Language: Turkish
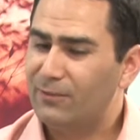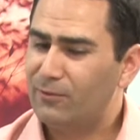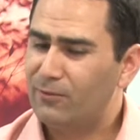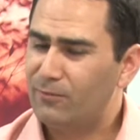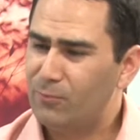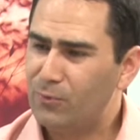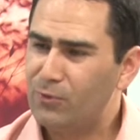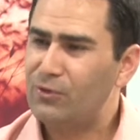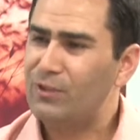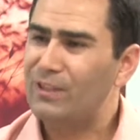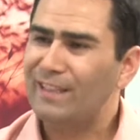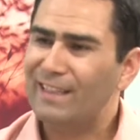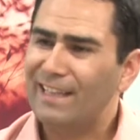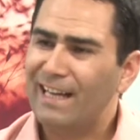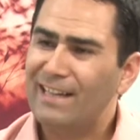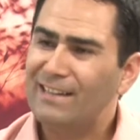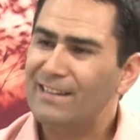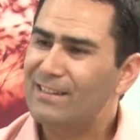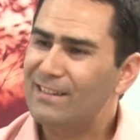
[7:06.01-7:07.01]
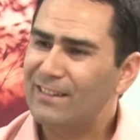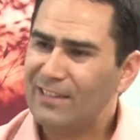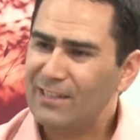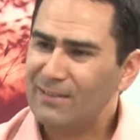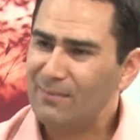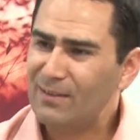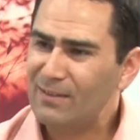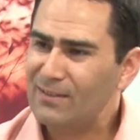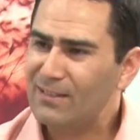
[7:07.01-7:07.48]
Müşriğin kendisi
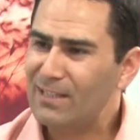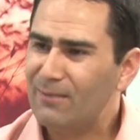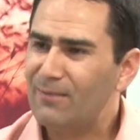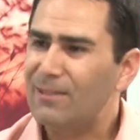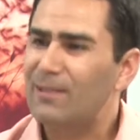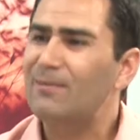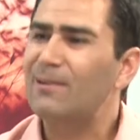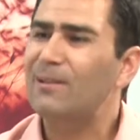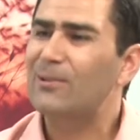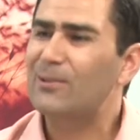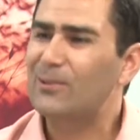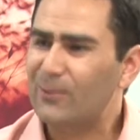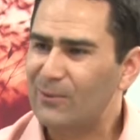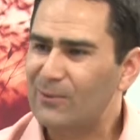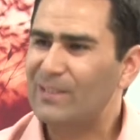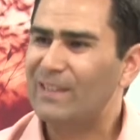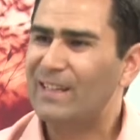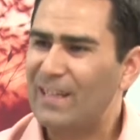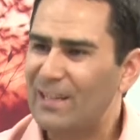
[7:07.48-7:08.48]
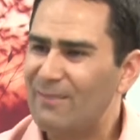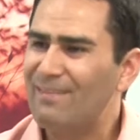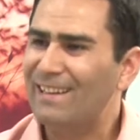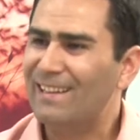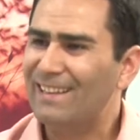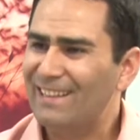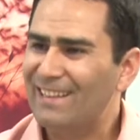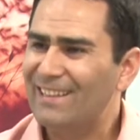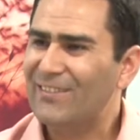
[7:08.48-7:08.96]
kıymetsiz ama demek ki sorusu
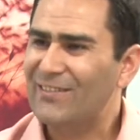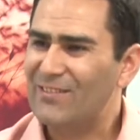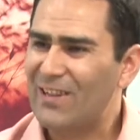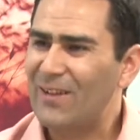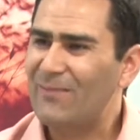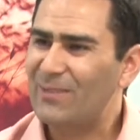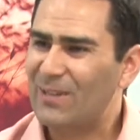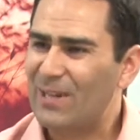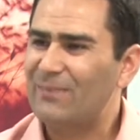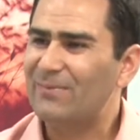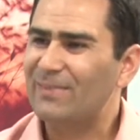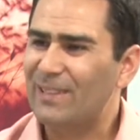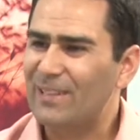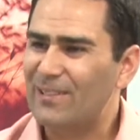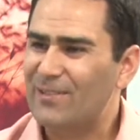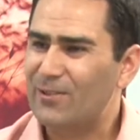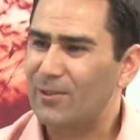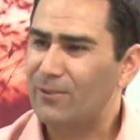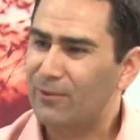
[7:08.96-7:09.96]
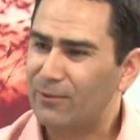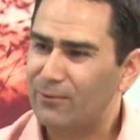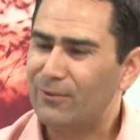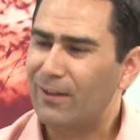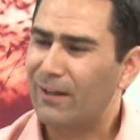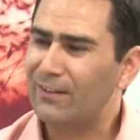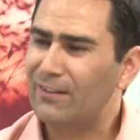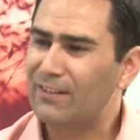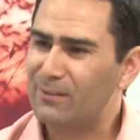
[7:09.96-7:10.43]
kıymetli. Güzel evet. bir kafa açıyor ve
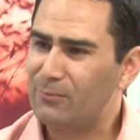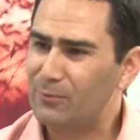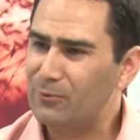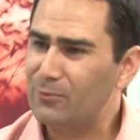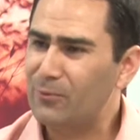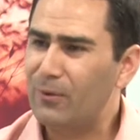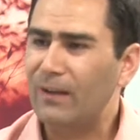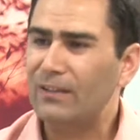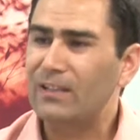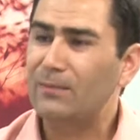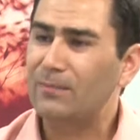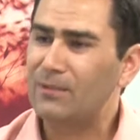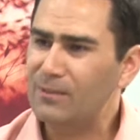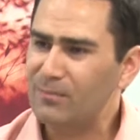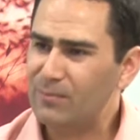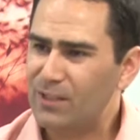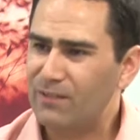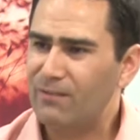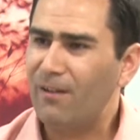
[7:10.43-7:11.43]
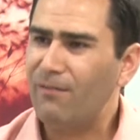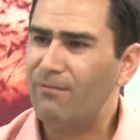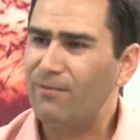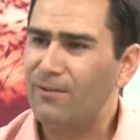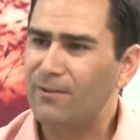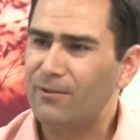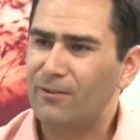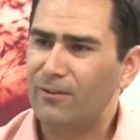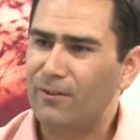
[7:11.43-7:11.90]
Kur'an-ı Kerim tabii. onu muhatap alıp cevap
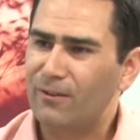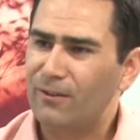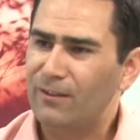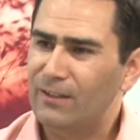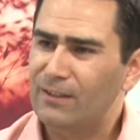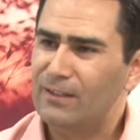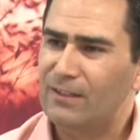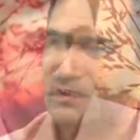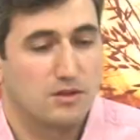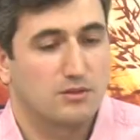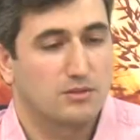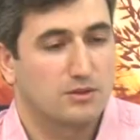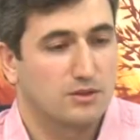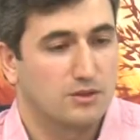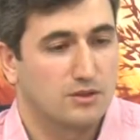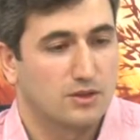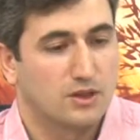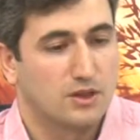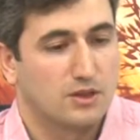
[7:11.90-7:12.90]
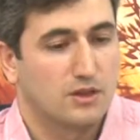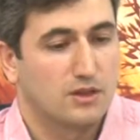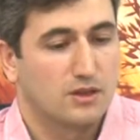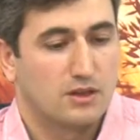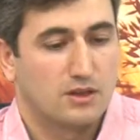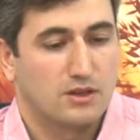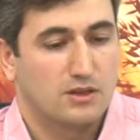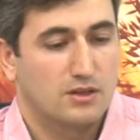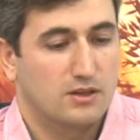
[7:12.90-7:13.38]
veriyor. Tabi tabi.
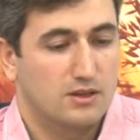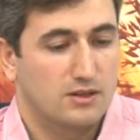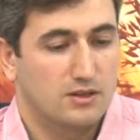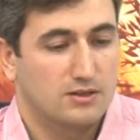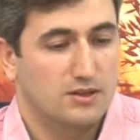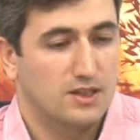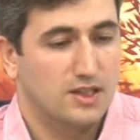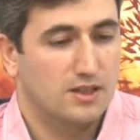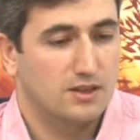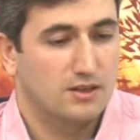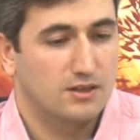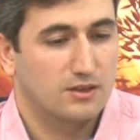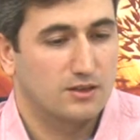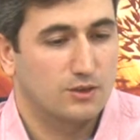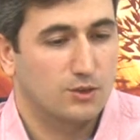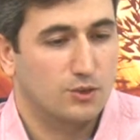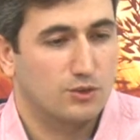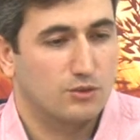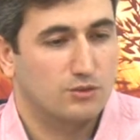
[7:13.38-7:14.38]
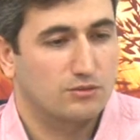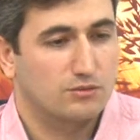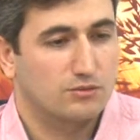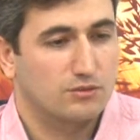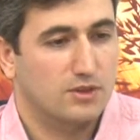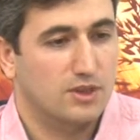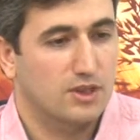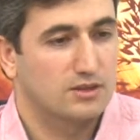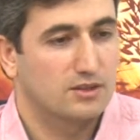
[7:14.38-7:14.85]
Ee, yani
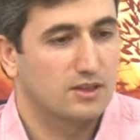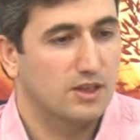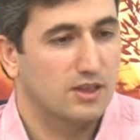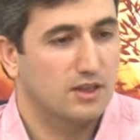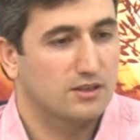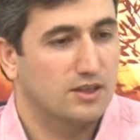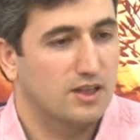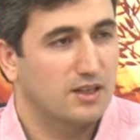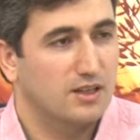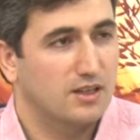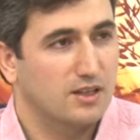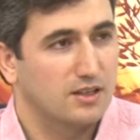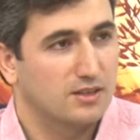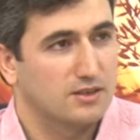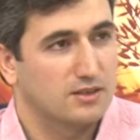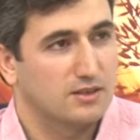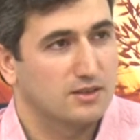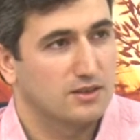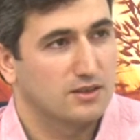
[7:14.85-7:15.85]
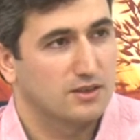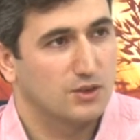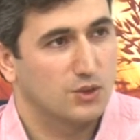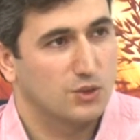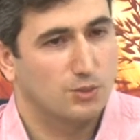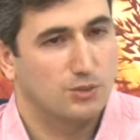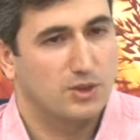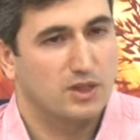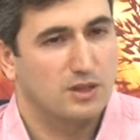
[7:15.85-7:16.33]
hatta derler
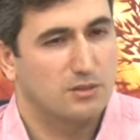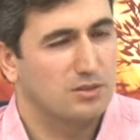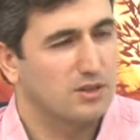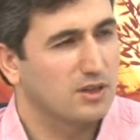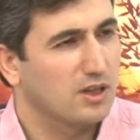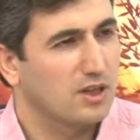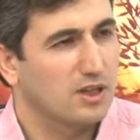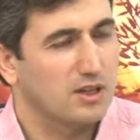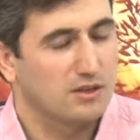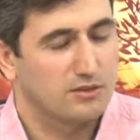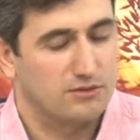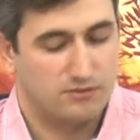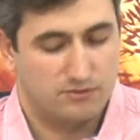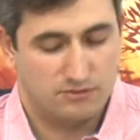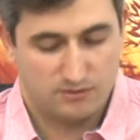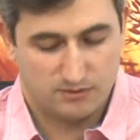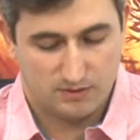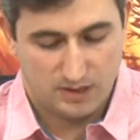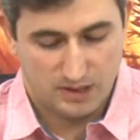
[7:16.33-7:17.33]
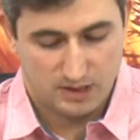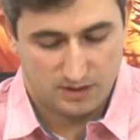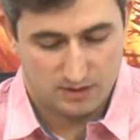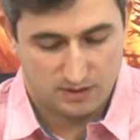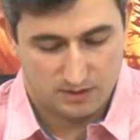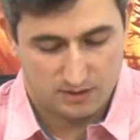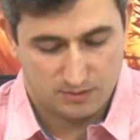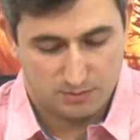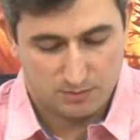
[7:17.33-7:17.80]
Ümeyye bin Halef
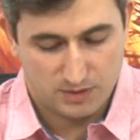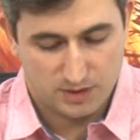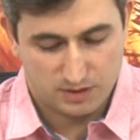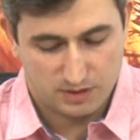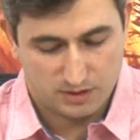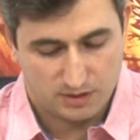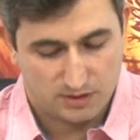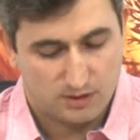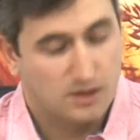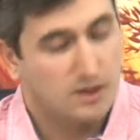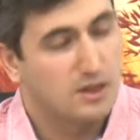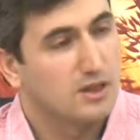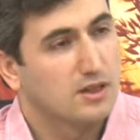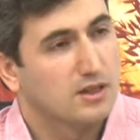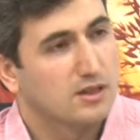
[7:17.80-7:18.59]
derler. Değil bir, mi o? Evet.